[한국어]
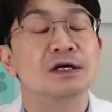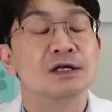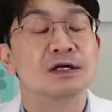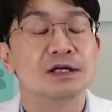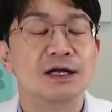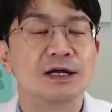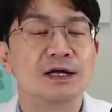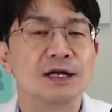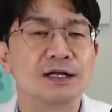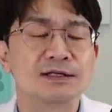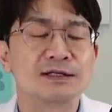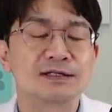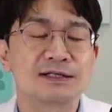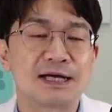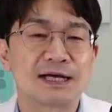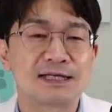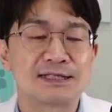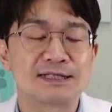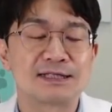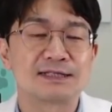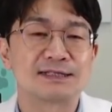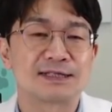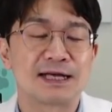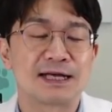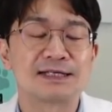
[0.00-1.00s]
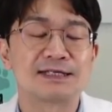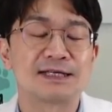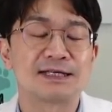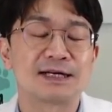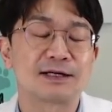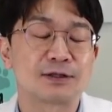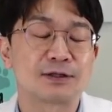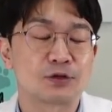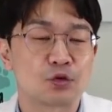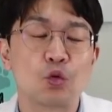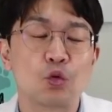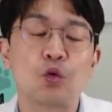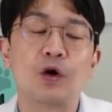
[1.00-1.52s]
얘네는 사실은
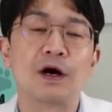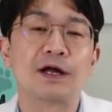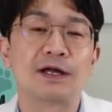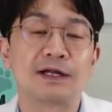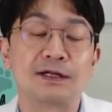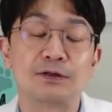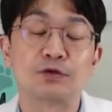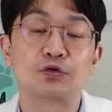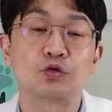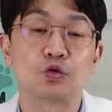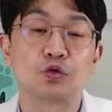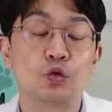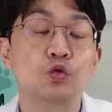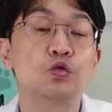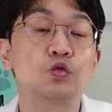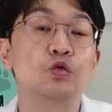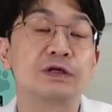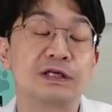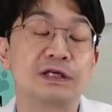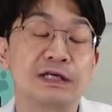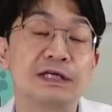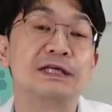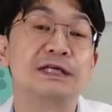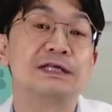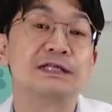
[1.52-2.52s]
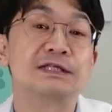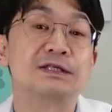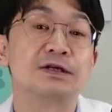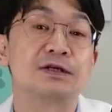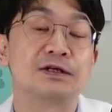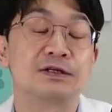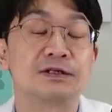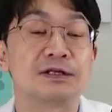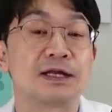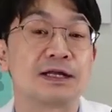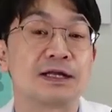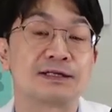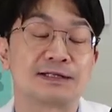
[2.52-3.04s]
산책을 좋아하는 애들도 종종 있긴 있어
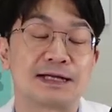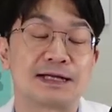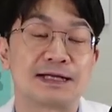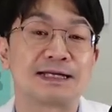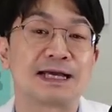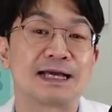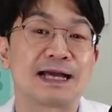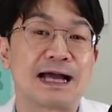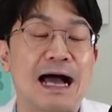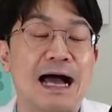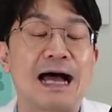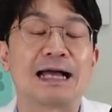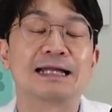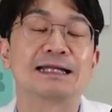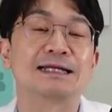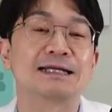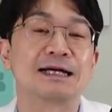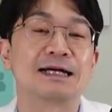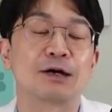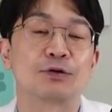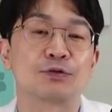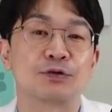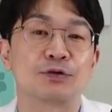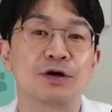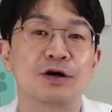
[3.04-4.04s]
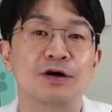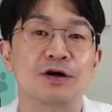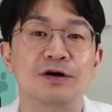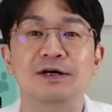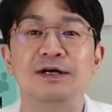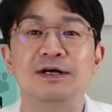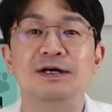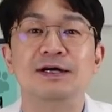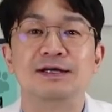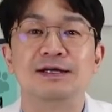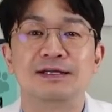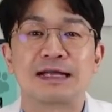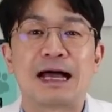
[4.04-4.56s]
이런 애들은 산책이
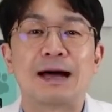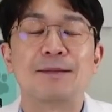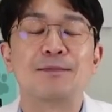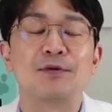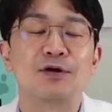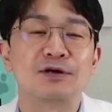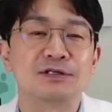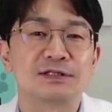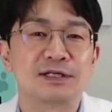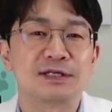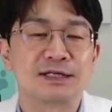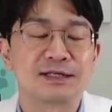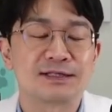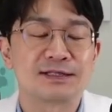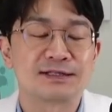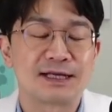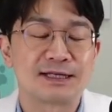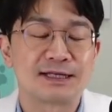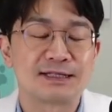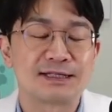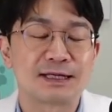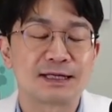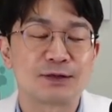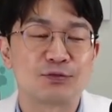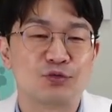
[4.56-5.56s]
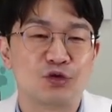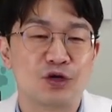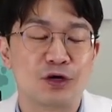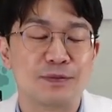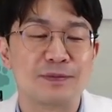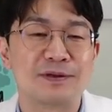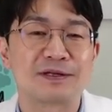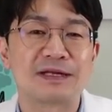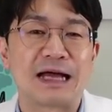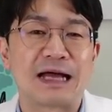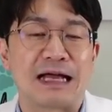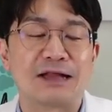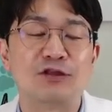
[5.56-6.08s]
가능하고요 나머지 애들은 산책이
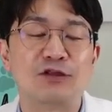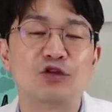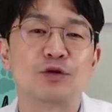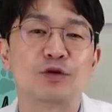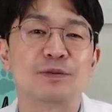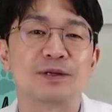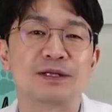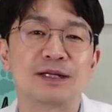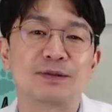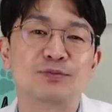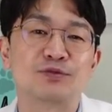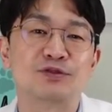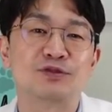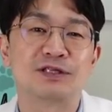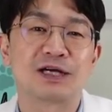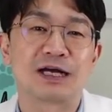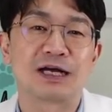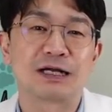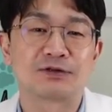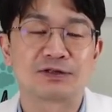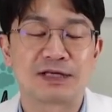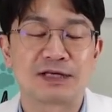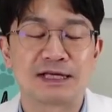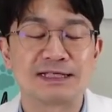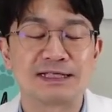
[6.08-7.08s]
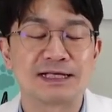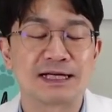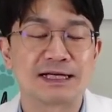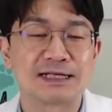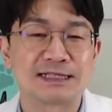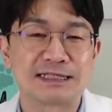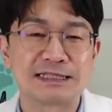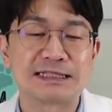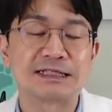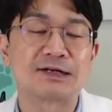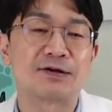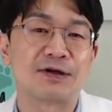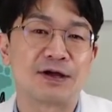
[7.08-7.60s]
위험하다 안 위험하다 문제가 아니고 산책을
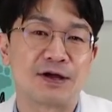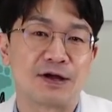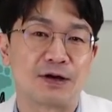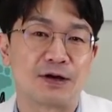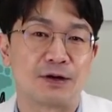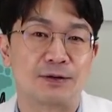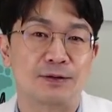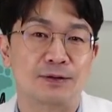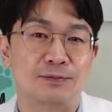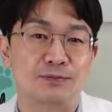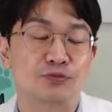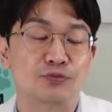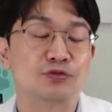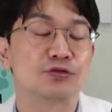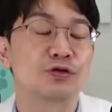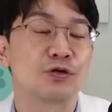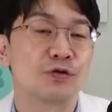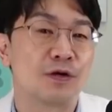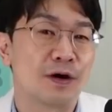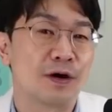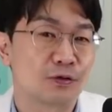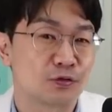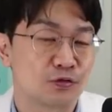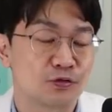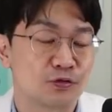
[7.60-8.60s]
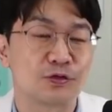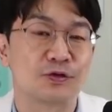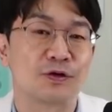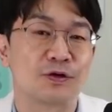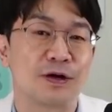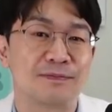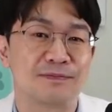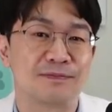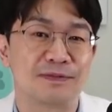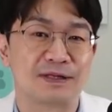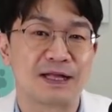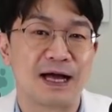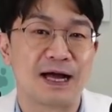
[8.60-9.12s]
싫어해요 무서워하고
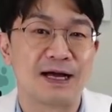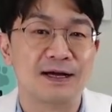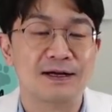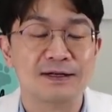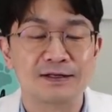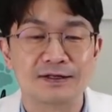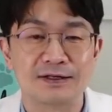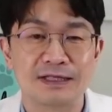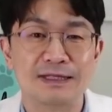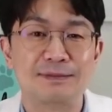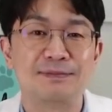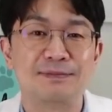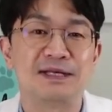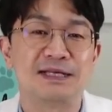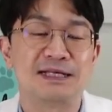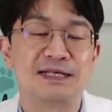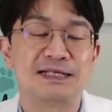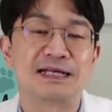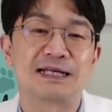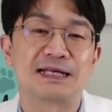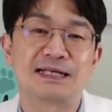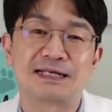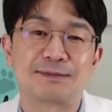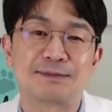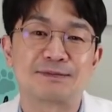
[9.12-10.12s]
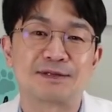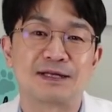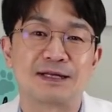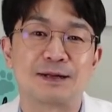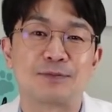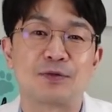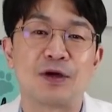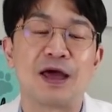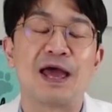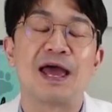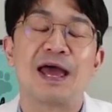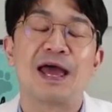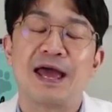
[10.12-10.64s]
두려워합니다 그래서 이민 2세대 3세대
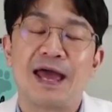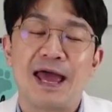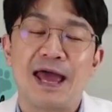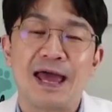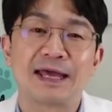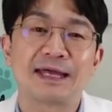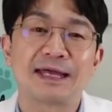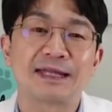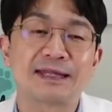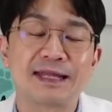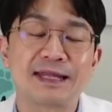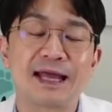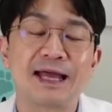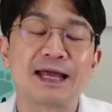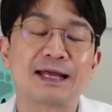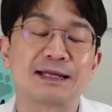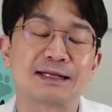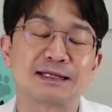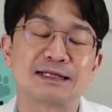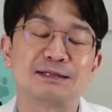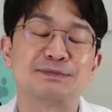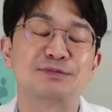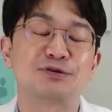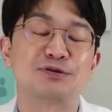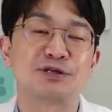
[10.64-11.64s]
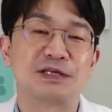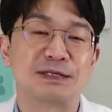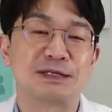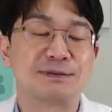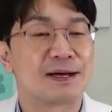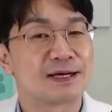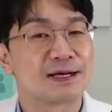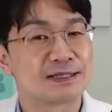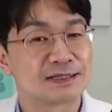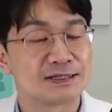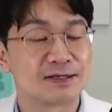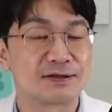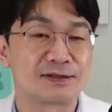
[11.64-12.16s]
뭐 애기 때 집으로
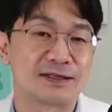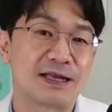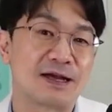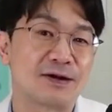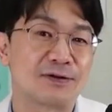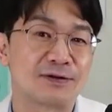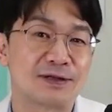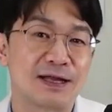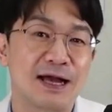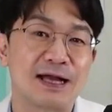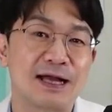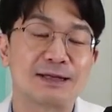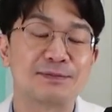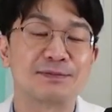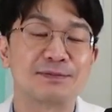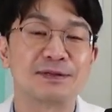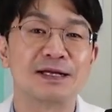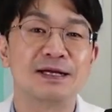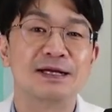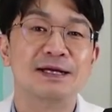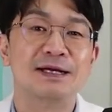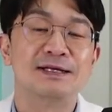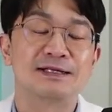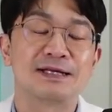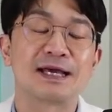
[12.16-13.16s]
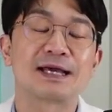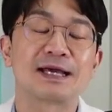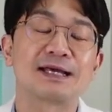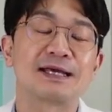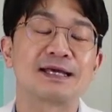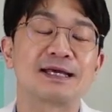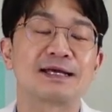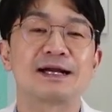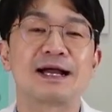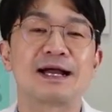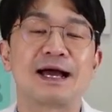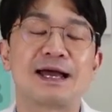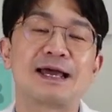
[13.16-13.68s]
입양시켰다거나 아니면
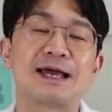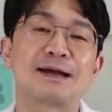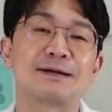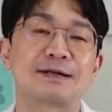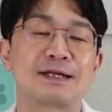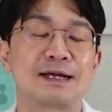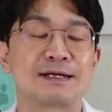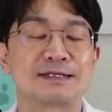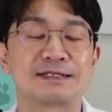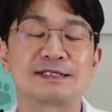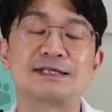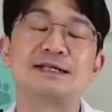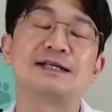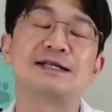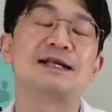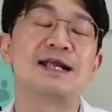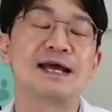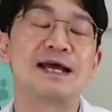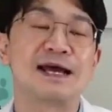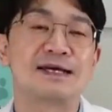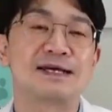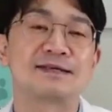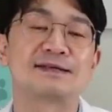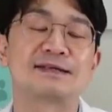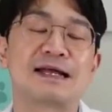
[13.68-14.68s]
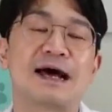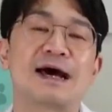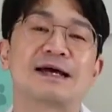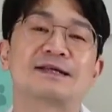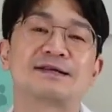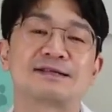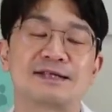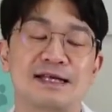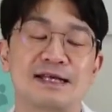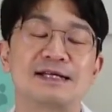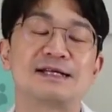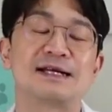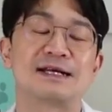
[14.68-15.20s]
새끼를 아예 그냥 실내에서 나와서
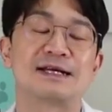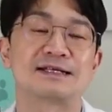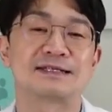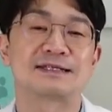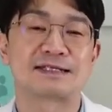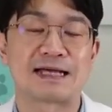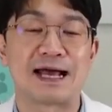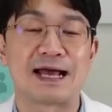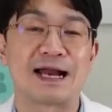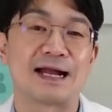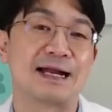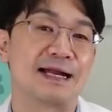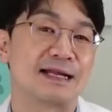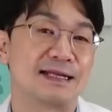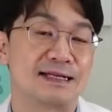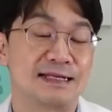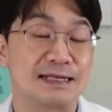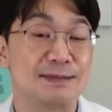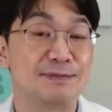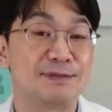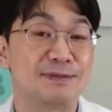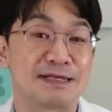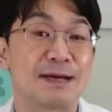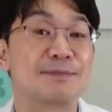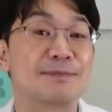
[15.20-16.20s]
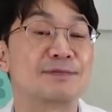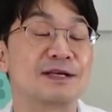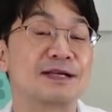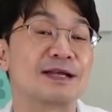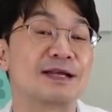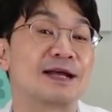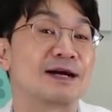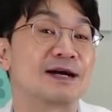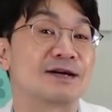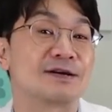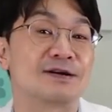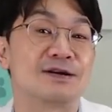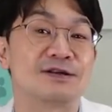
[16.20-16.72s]
실내에서 자란 애들 이민
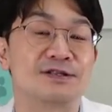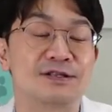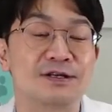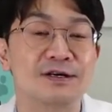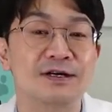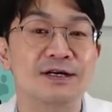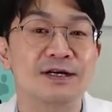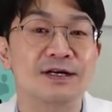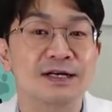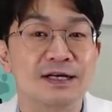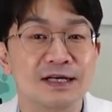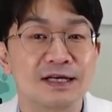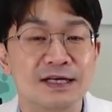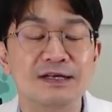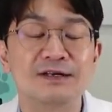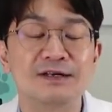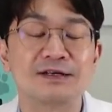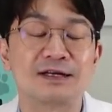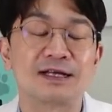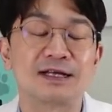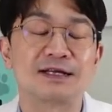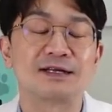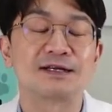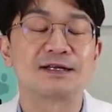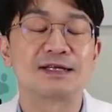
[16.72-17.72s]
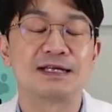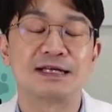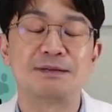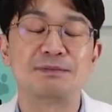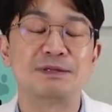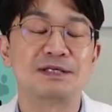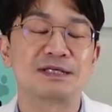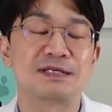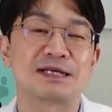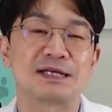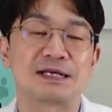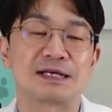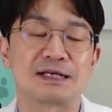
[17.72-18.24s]
3세대라 그러죠 이런 애들은
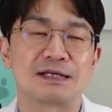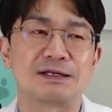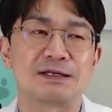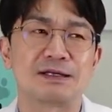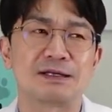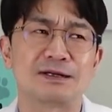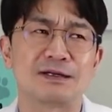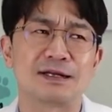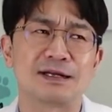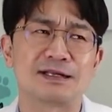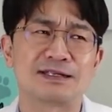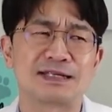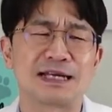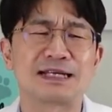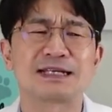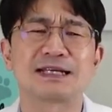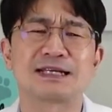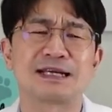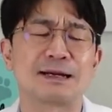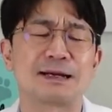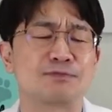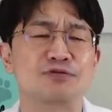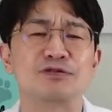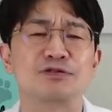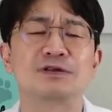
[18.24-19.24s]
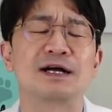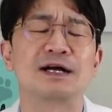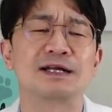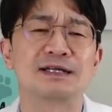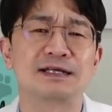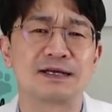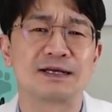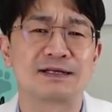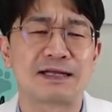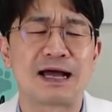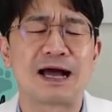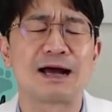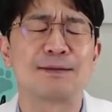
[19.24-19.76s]
이민 이런 애들은 산책이
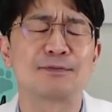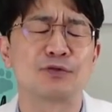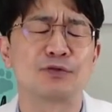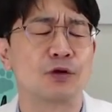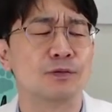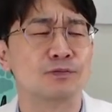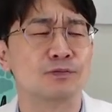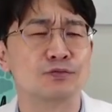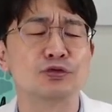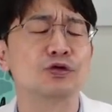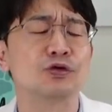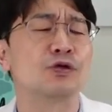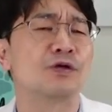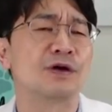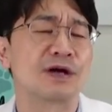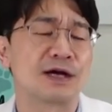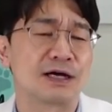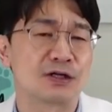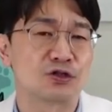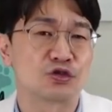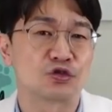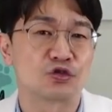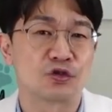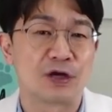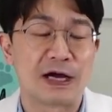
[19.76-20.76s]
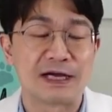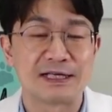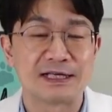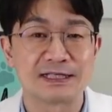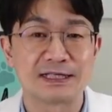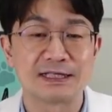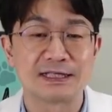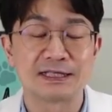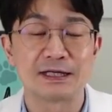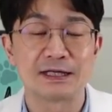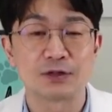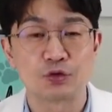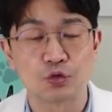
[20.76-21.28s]
불가능해 나가면 너무 무서워해가지고 요안
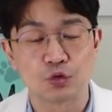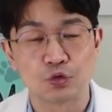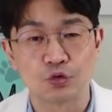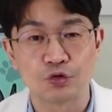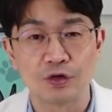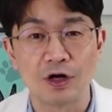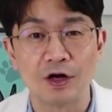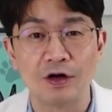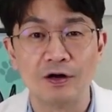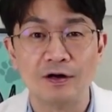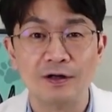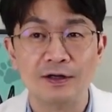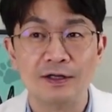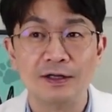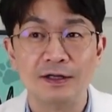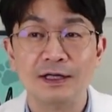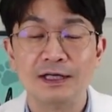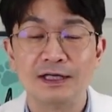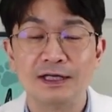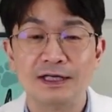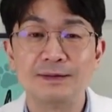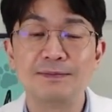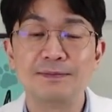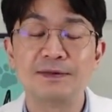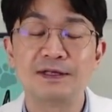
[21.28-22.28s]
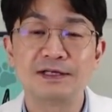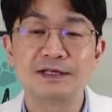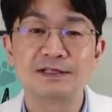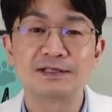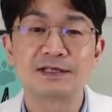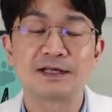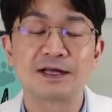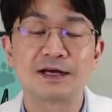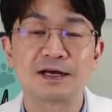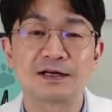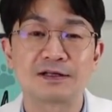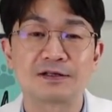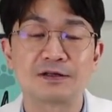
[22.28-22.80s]
시키는 게 좋고요 이민
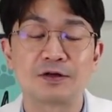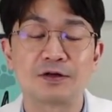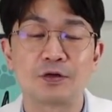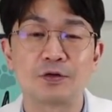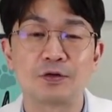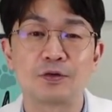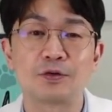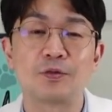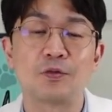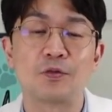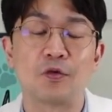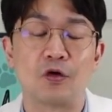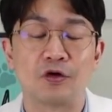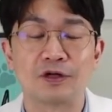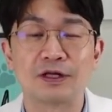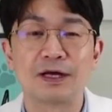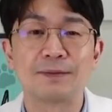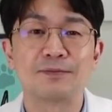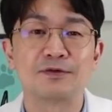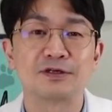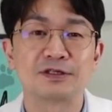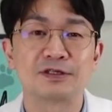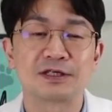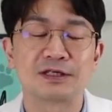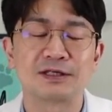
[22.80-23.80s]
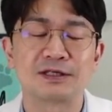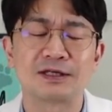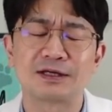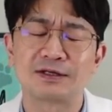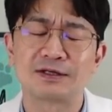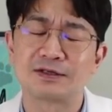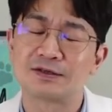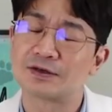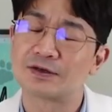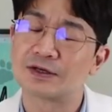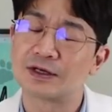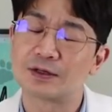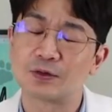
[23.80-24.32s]
1세대 같은 경우는 원하면 시키는데
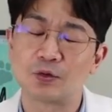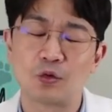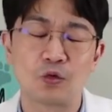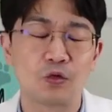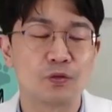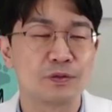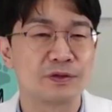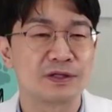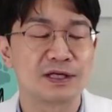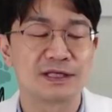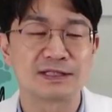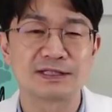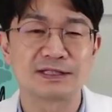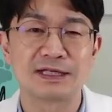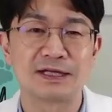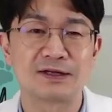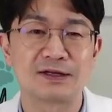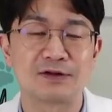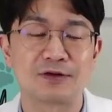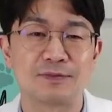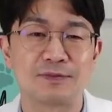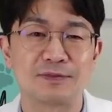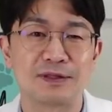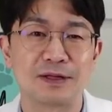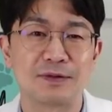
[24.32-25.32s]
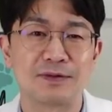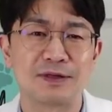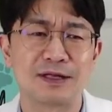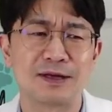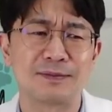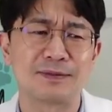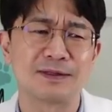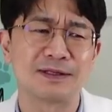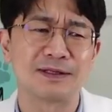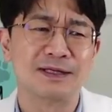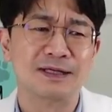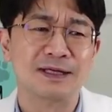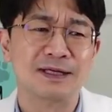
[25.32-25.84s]
그렇게 도움이 되진 않을 겁니다
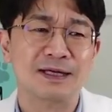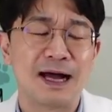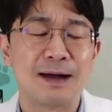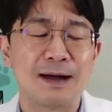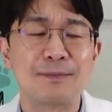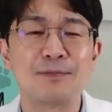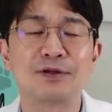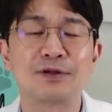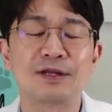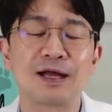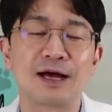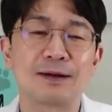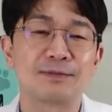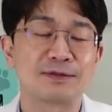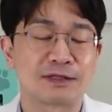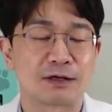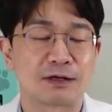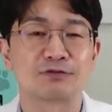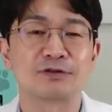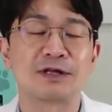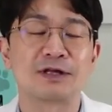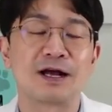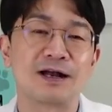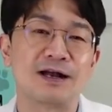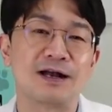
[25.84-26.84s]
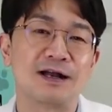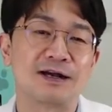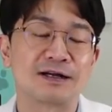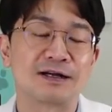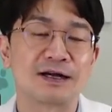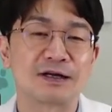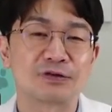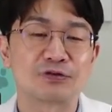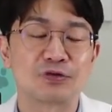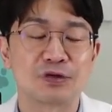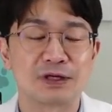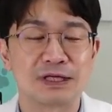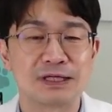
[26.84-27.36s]
왜냐하면 한 번 나가면 자꾸 나가려
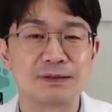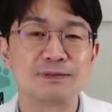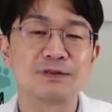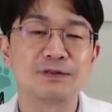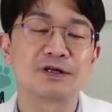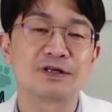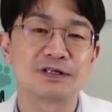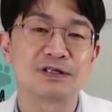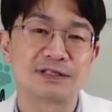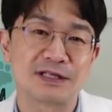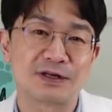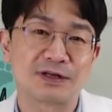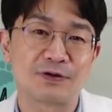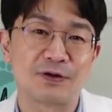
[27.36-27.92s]
그래도 되게 힘들어질